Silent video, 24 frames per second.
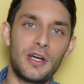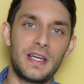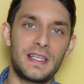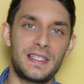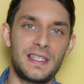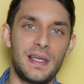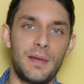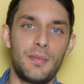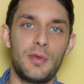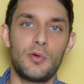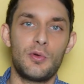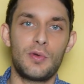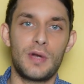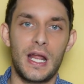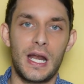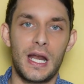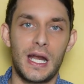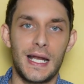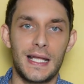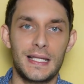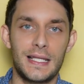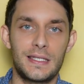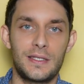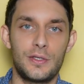che siamo in una
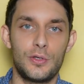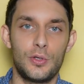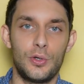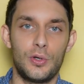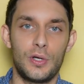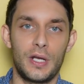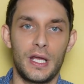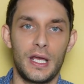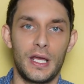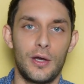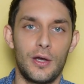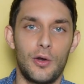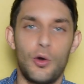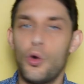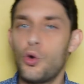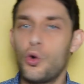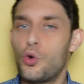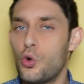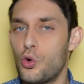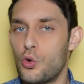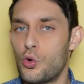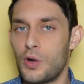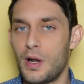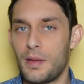relazione o
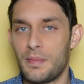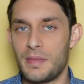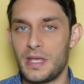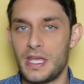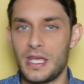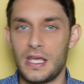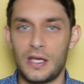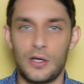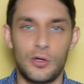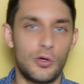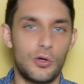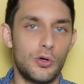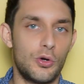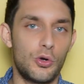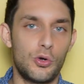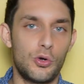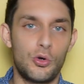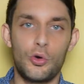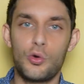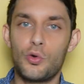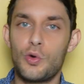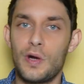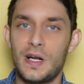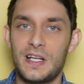con un amico o
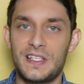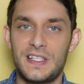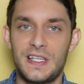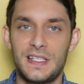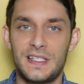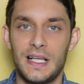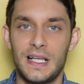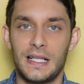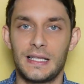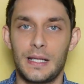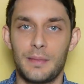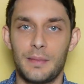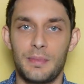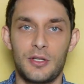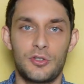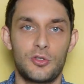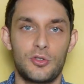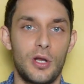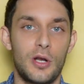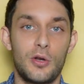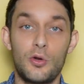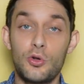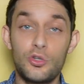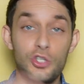con qualsiasi altra
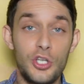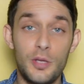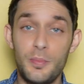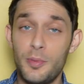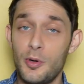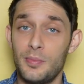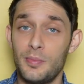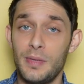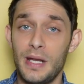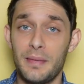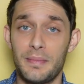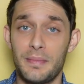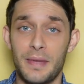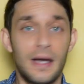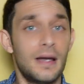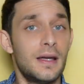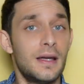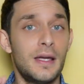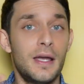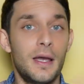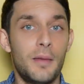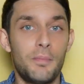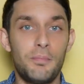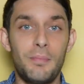persona, non c'è problema.
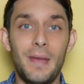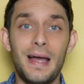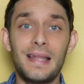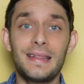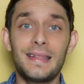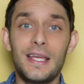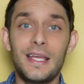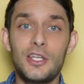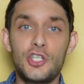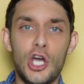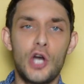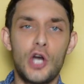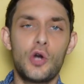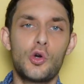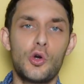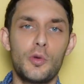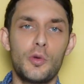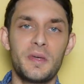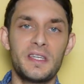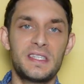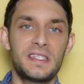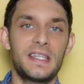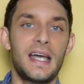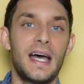Manda i ciao
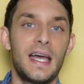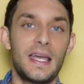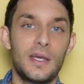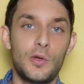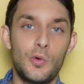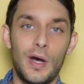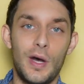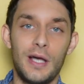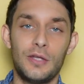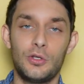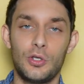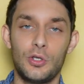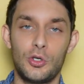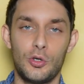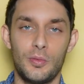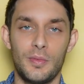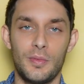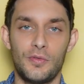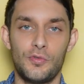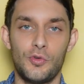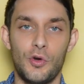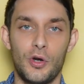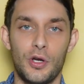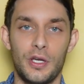come stai, quando e
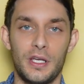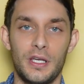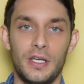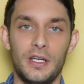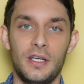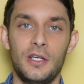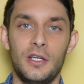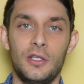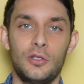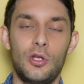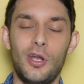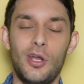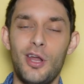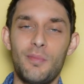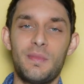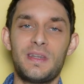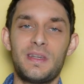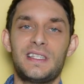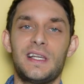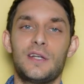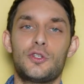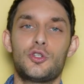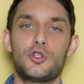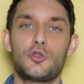come vuoi. Non è un
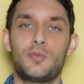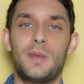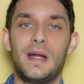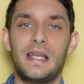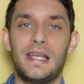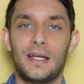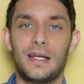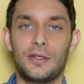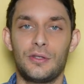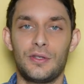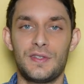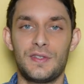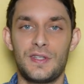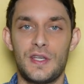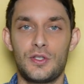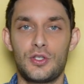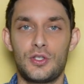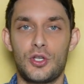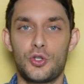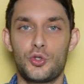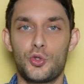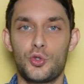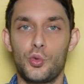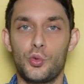messaggio sbagliato in
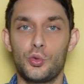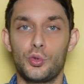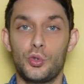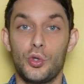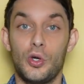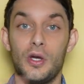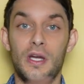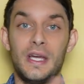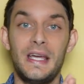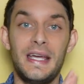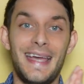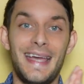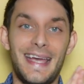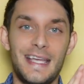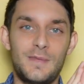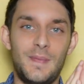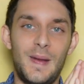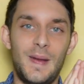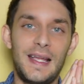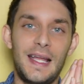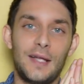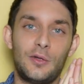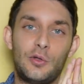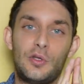senso assoluto, è
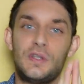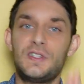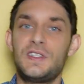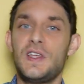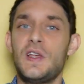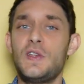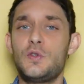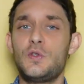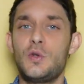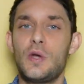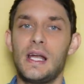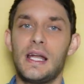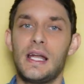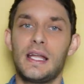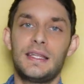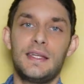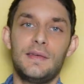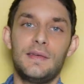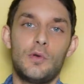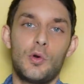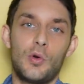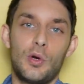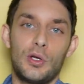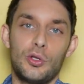sbagliato in senso
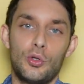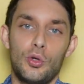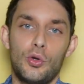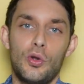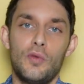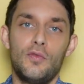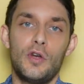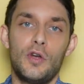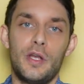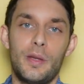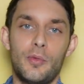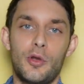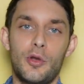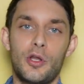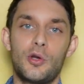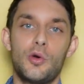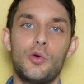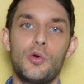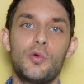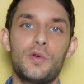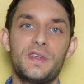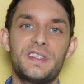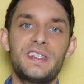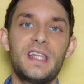relativo quando noi vogliamo
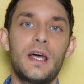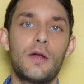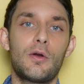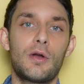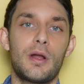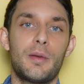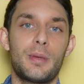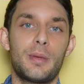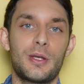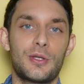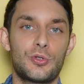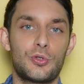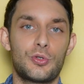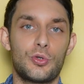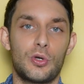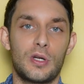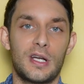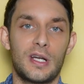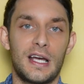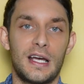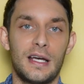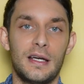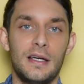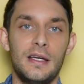riconquistare una
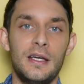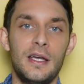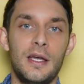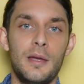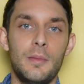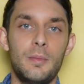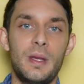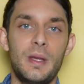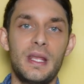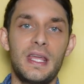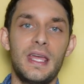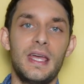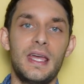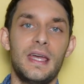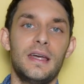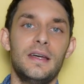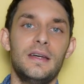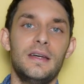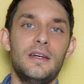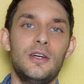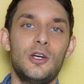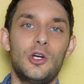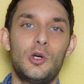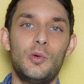persona,
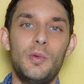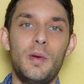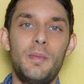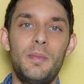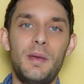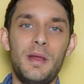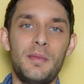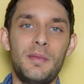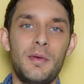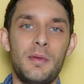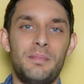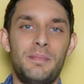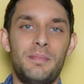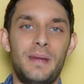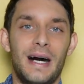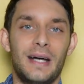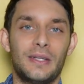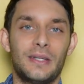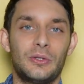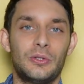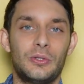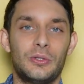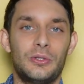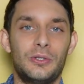perché come primo
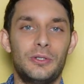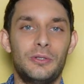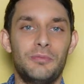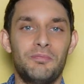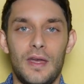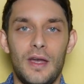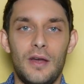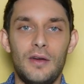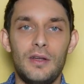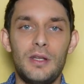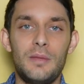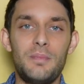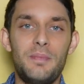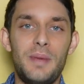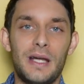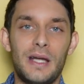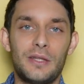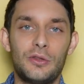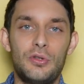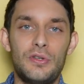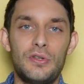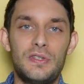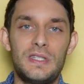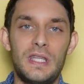impatto è un
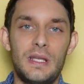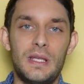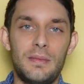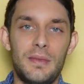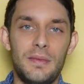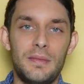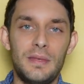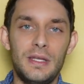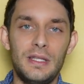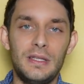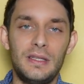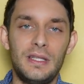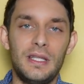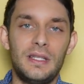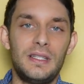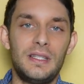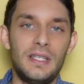impatto estremamente